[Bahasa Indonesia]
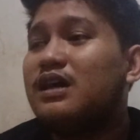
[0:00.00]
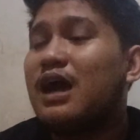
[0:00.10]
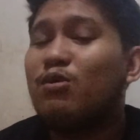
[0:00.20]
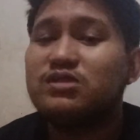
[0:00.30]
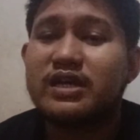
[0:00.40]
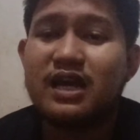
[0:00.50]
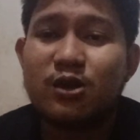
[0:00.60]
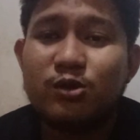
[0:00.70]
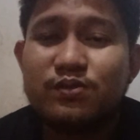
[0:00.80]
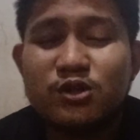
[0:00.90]
aku sayang
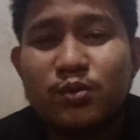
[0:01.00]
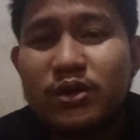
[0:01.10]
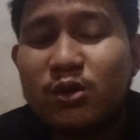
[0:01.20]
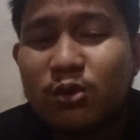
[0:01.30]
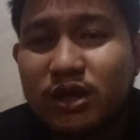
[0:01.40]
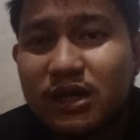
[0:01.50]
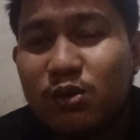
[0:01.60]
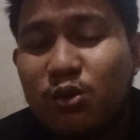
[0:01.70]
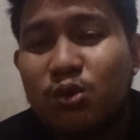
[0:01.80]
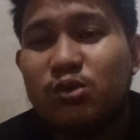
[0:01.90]
loh video-videoku yang
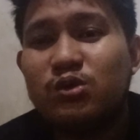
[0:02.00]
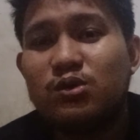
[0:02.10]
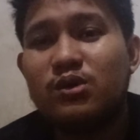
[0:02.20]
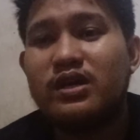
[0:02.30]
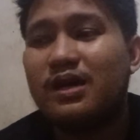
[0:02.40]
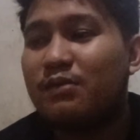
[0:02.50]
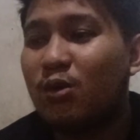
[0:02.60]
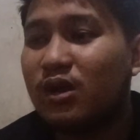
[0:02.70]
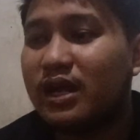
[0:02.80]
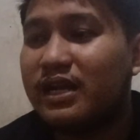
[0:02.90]
dahulu tuh juga yang
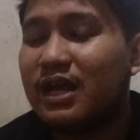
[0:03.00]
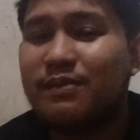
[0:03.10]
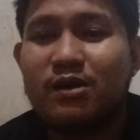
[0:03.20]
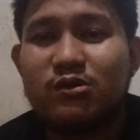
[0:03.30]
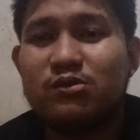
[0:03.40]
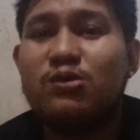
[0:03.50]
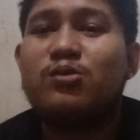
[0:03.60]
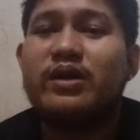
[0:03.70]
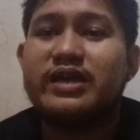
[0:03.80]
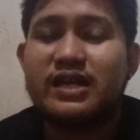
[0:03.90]
maulah nama aku tuh
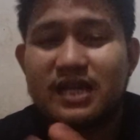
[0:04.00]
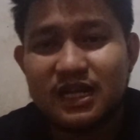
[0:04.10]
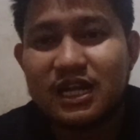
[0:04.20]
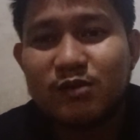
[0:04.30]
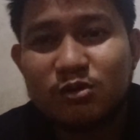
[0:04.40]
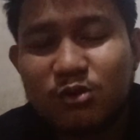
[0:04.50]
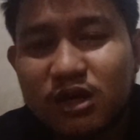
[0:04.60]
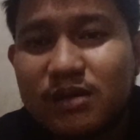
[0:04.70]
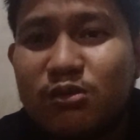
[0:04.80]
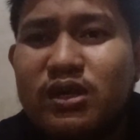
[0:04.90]
lumayan dikenal
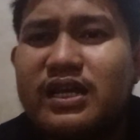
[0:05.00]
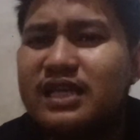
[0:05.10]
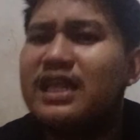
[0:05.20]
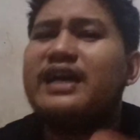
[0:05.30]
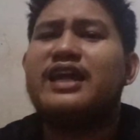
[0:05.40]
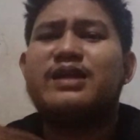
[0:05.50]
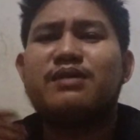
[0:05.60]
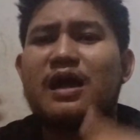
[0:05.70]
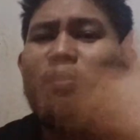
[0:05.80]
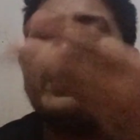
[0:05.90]
bubuhanmu dan kita akhirnya
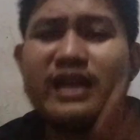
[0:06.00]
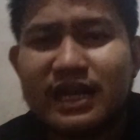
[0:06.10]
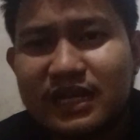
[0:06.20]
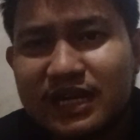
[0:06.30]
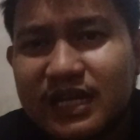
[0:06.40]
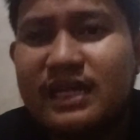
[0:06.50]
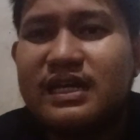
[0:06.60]
bekawanan nih